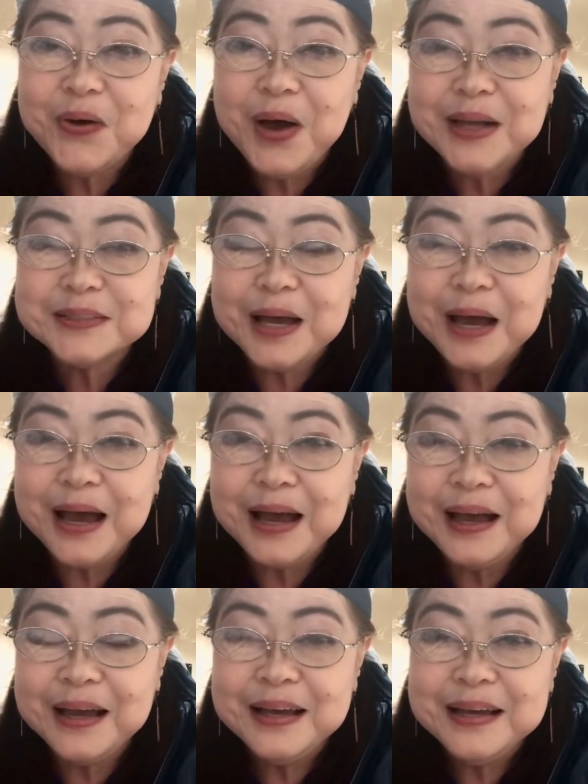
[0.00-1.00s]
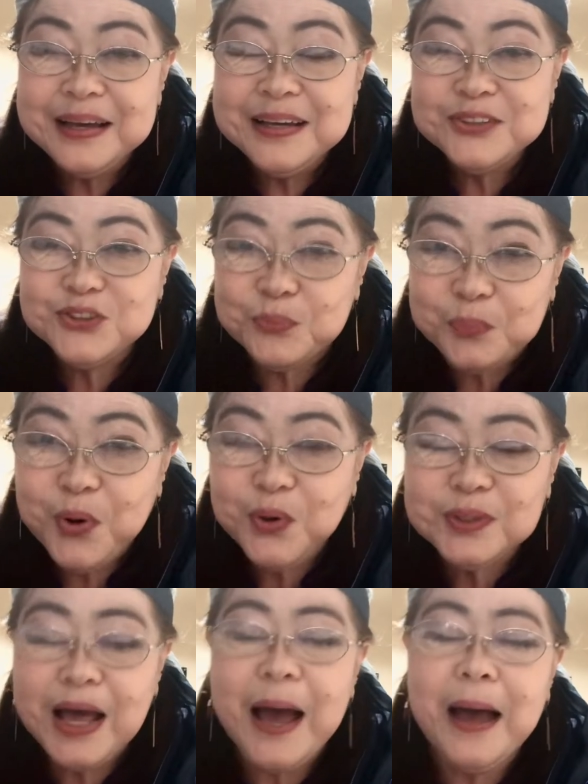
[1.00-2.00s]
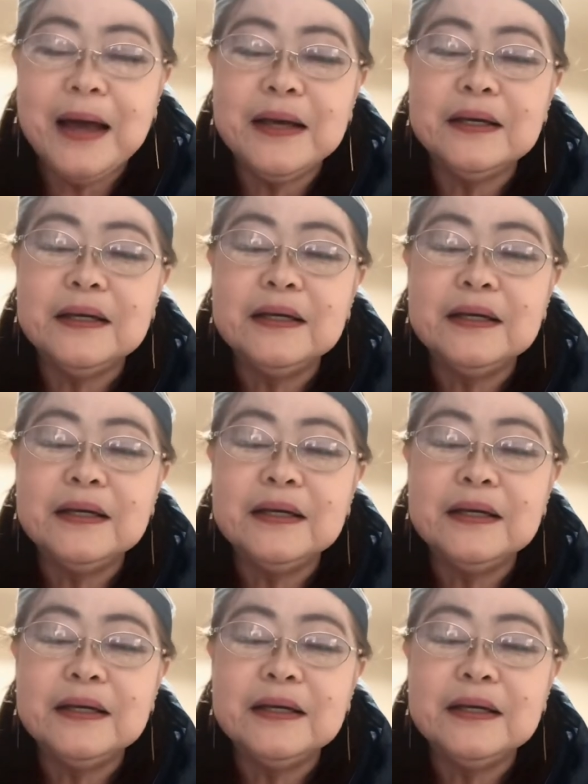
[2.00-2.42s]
ha sa support ha.